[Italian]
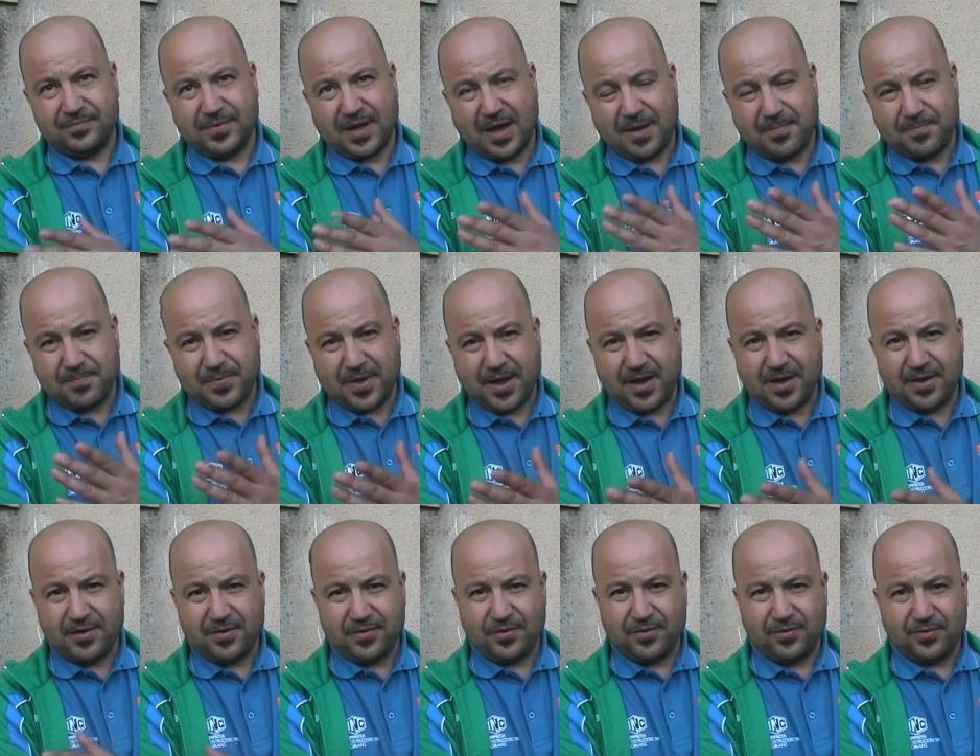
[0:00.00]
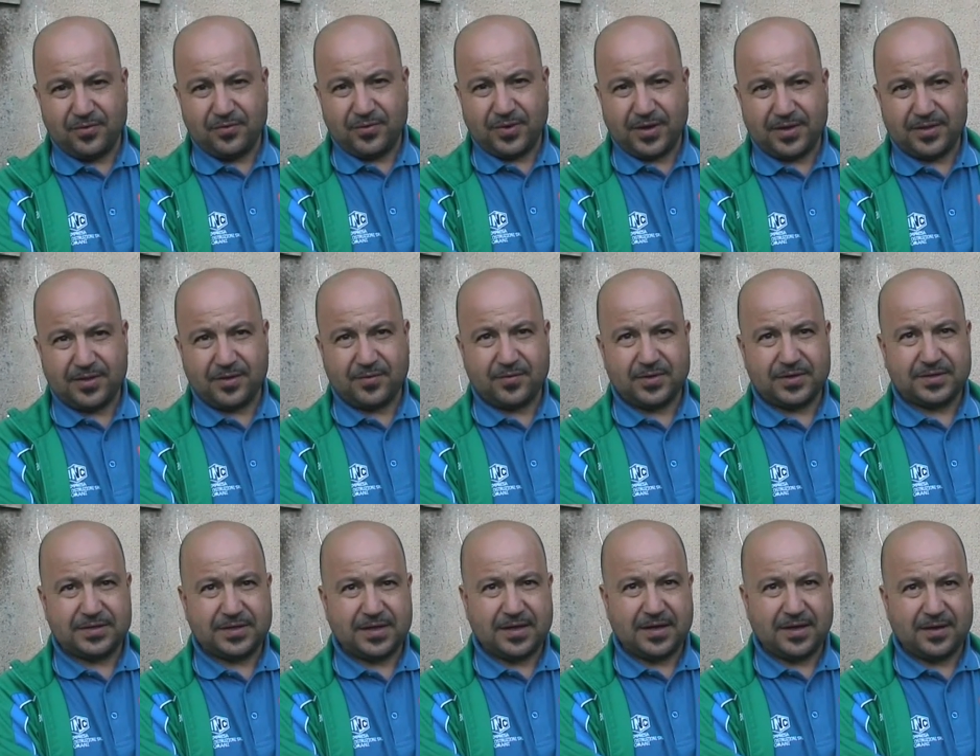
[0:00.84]
appieno durante
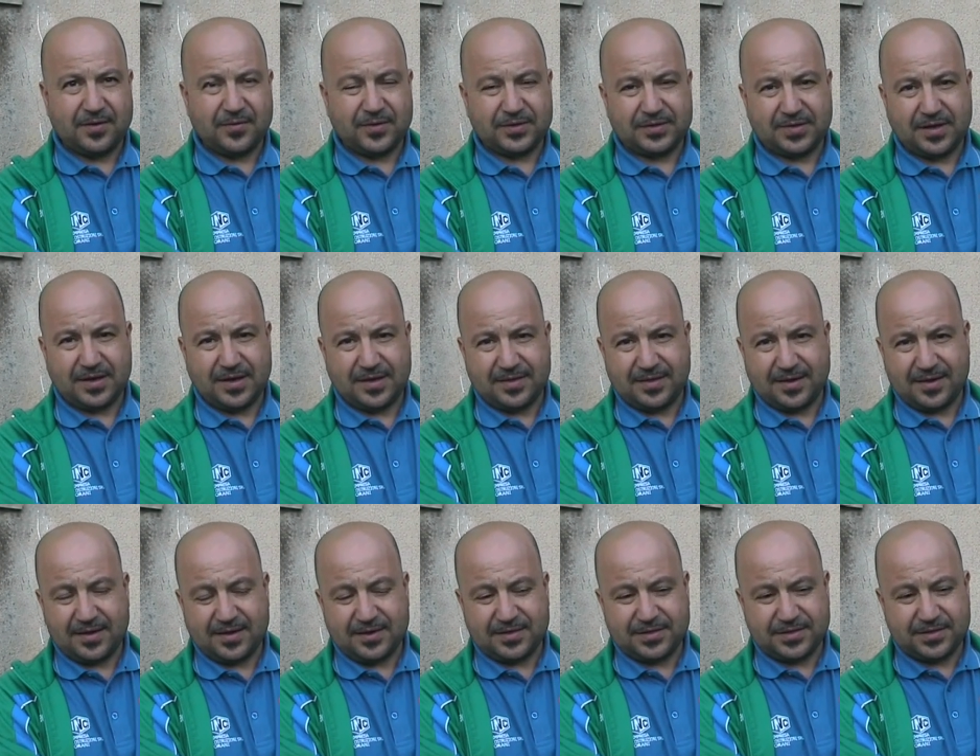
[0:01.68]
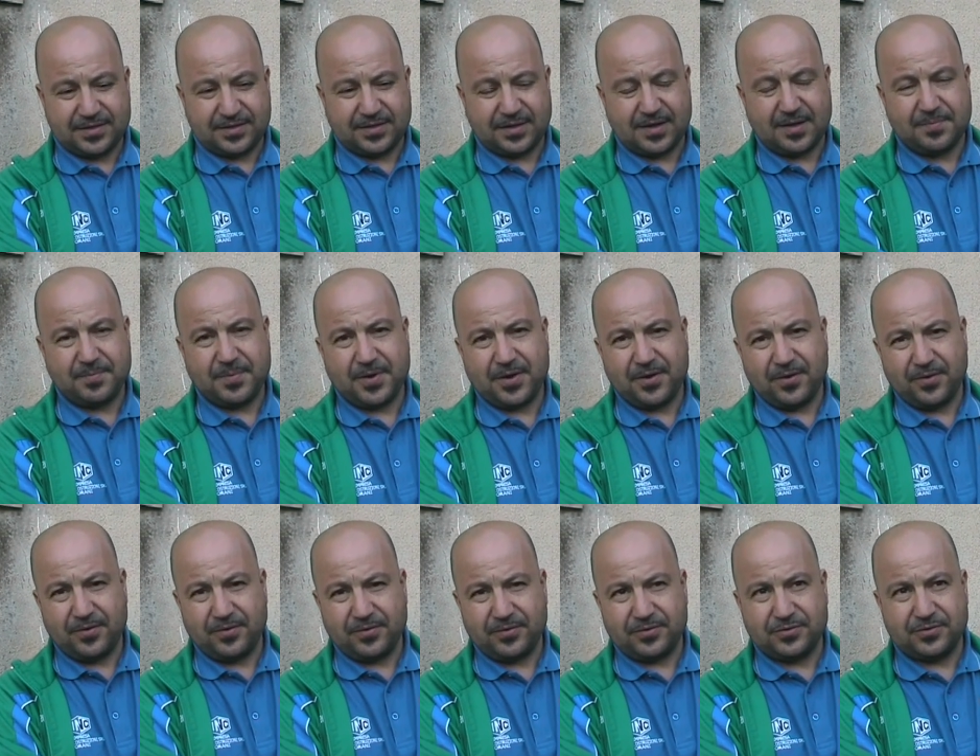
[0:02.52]
questa, questa annata calcistica,
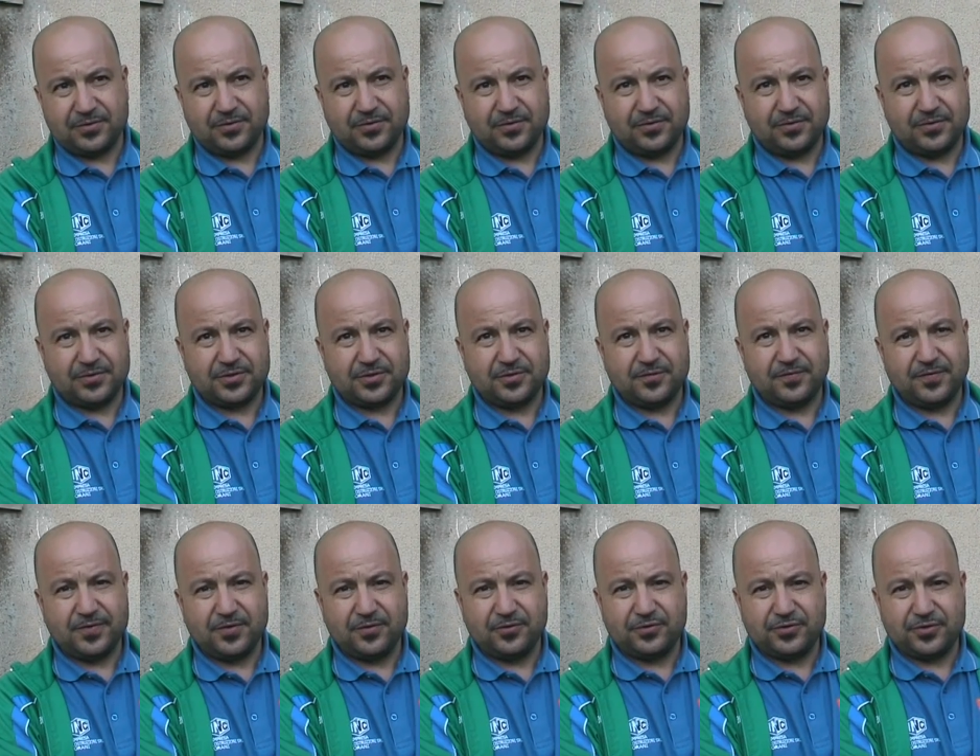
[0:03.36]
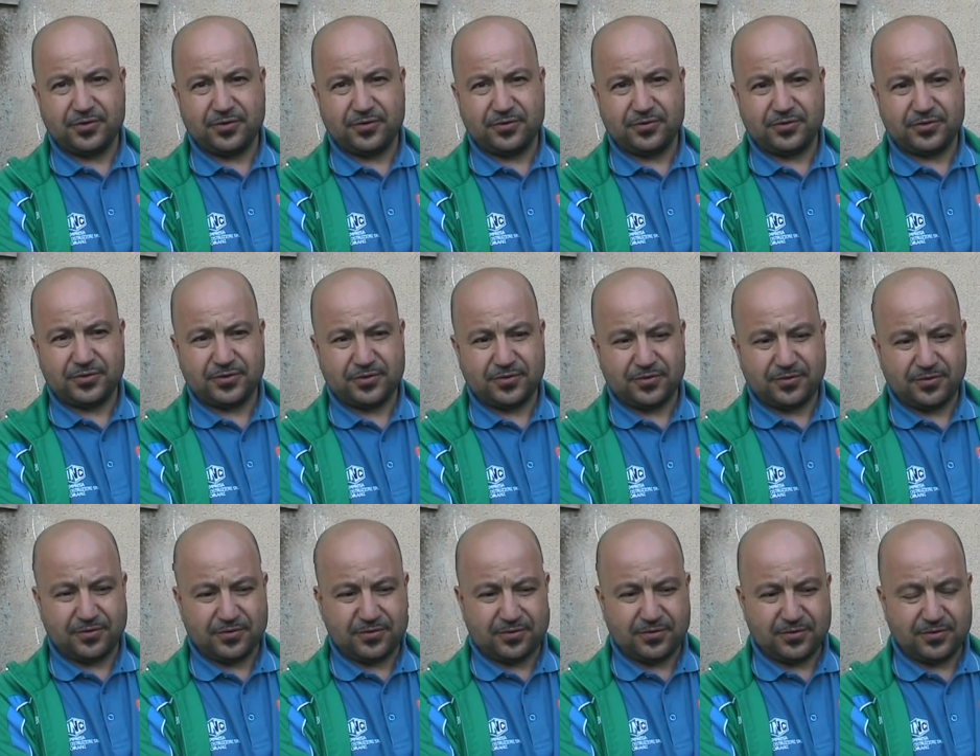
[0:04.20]
però sono, sono
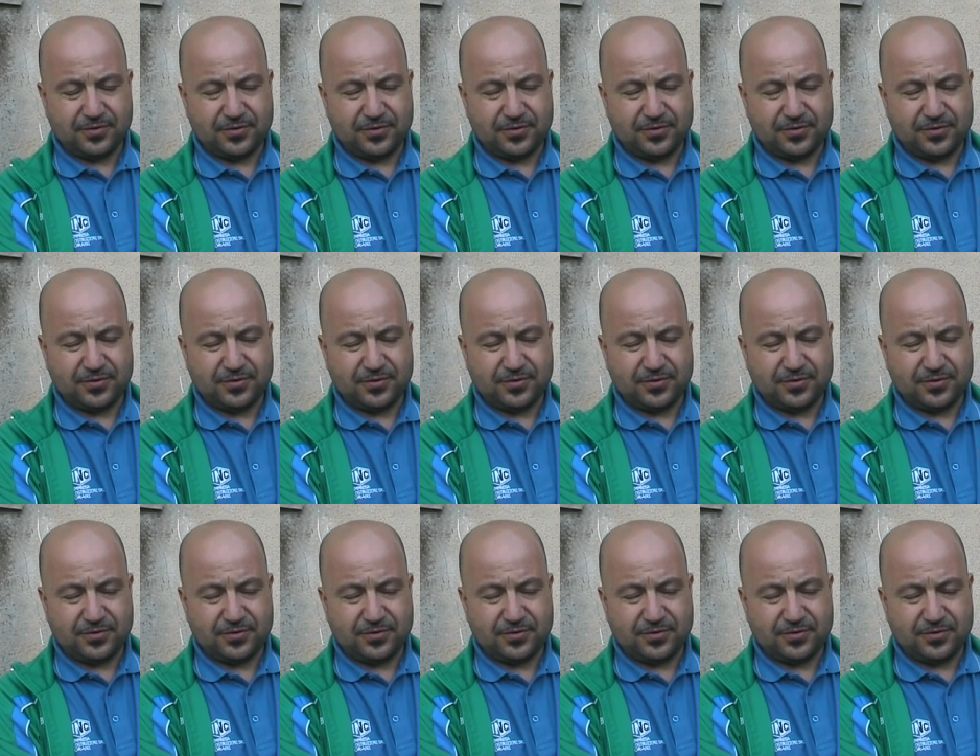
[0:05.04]
fiducioso